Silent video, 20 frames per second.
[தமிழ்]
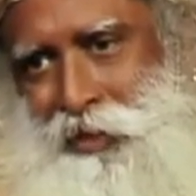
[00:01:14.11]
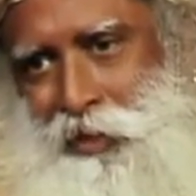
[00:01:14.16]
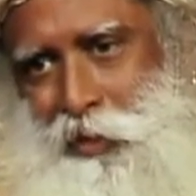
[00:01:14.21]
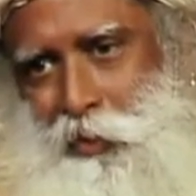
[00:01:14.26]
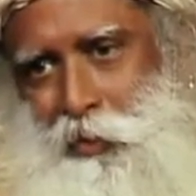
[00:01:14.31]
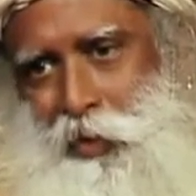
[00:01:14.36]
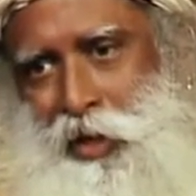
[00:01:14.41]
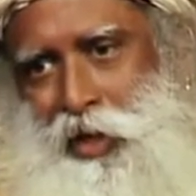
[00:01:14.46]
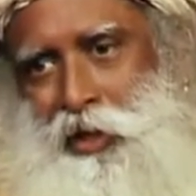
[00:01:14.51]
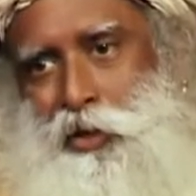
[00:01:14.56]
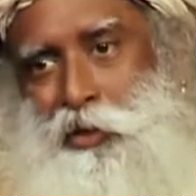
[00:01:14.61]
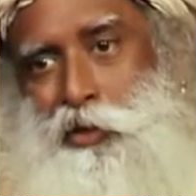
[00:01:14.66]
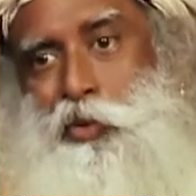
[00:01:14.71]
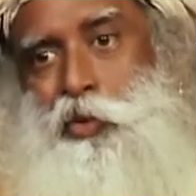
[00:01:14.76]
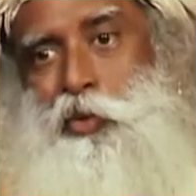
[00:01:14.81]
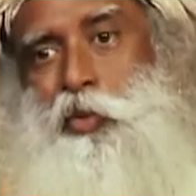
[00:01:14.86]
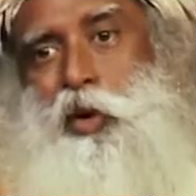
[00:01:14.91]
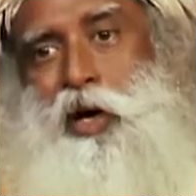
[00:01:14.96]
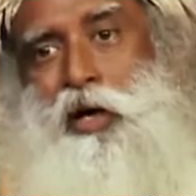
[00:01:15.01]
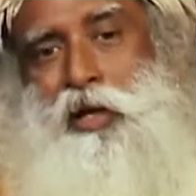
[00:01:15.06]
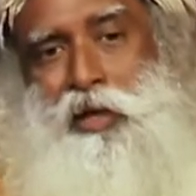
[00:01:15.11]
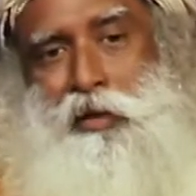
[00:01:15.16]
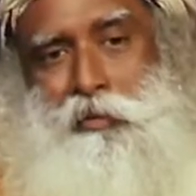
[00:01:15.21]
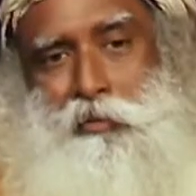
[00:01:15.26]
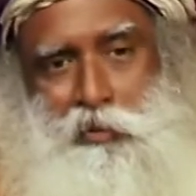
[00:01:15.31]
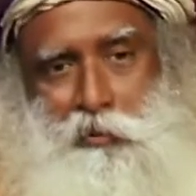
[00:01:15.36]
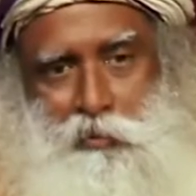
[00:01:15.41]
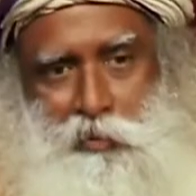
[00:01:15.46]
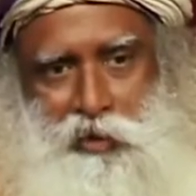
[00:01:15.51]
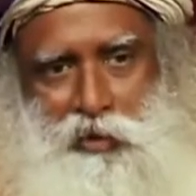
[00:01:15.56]
நீங்க நினைக்கிற மாதிரி
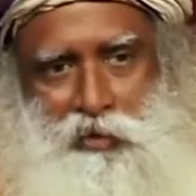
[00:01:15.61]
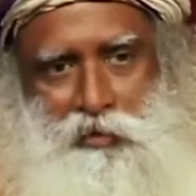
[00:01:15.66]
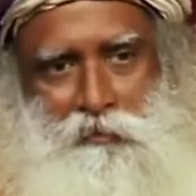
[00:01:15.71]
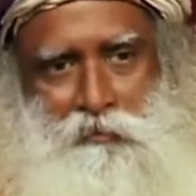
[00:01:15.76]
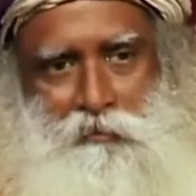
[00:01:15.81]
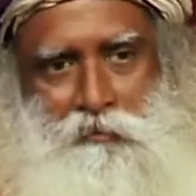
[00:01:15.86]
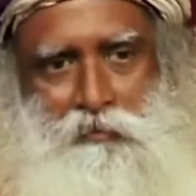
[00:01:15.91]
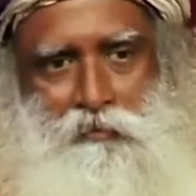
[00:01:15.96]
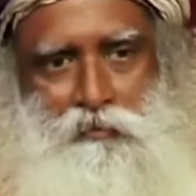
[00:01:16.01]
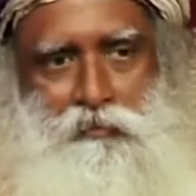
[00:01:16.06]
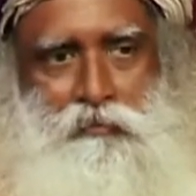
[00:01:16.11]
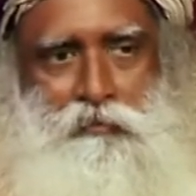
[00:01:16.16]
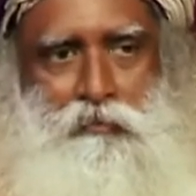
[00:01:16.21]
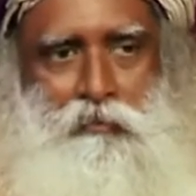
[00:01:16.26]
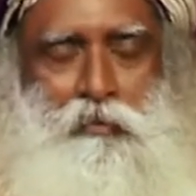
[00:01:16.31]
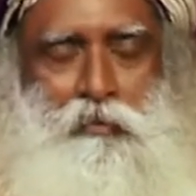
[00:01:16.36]
கட்டுப்படுத்தி வச்சுக்கிறது